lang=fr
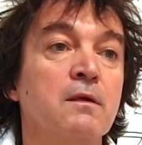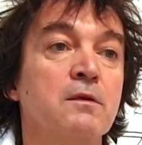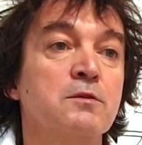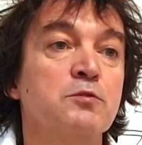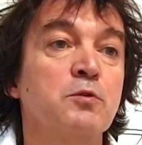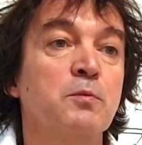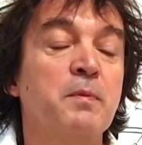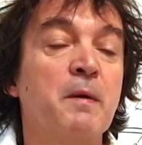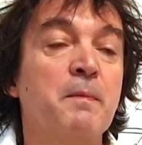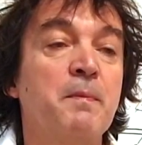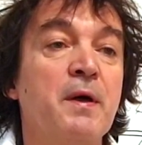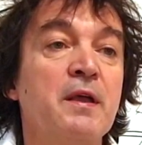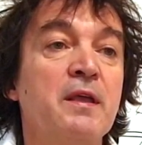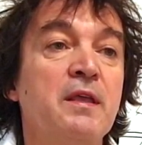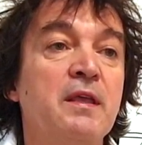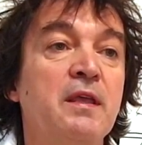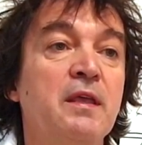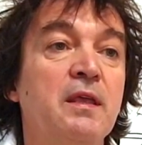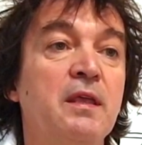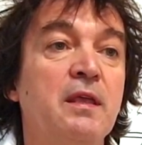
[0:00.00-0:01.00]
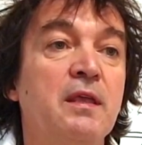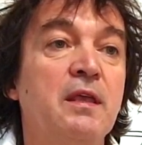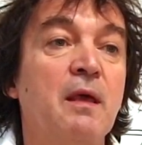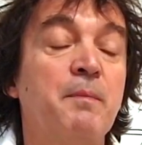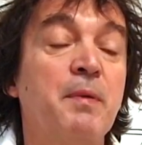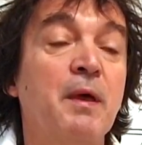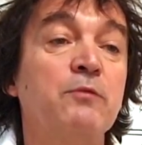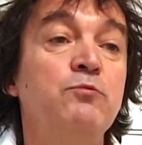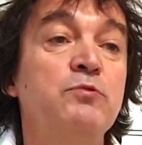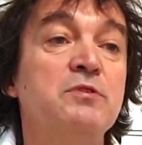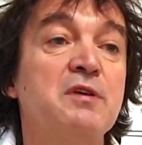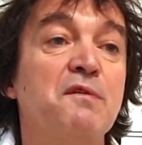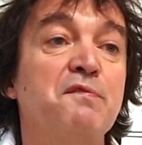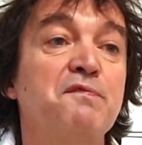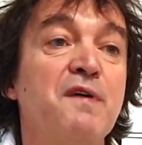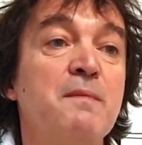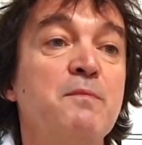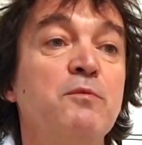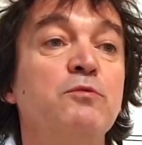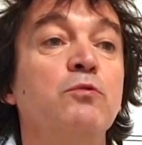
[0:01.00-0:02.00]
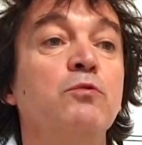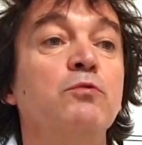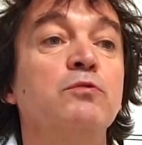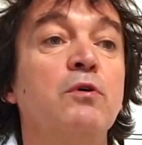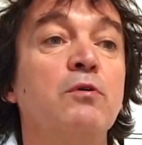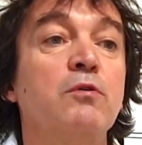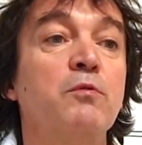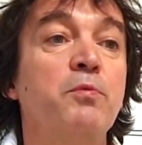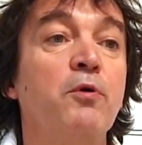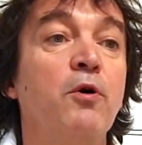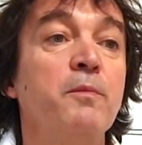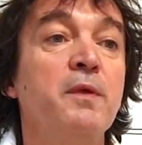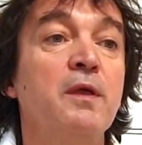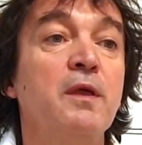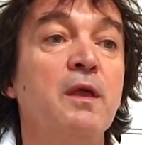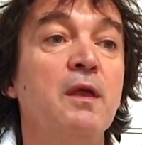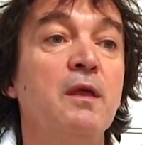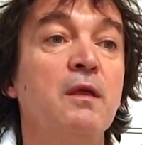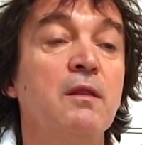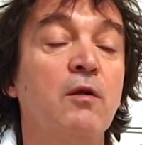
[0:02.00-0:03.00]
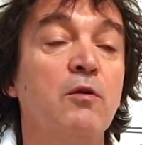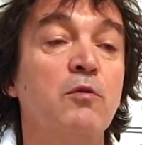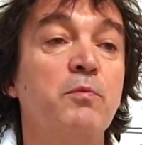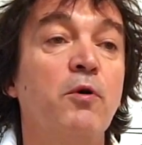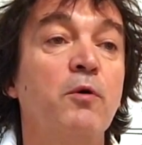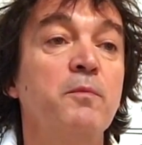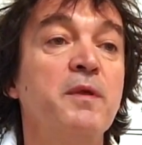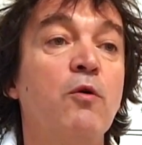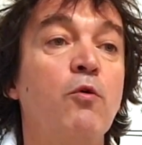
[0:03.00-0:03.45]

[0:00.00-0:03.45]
Son papa qui, a perdu sa femme donc dans le premier, dans le premier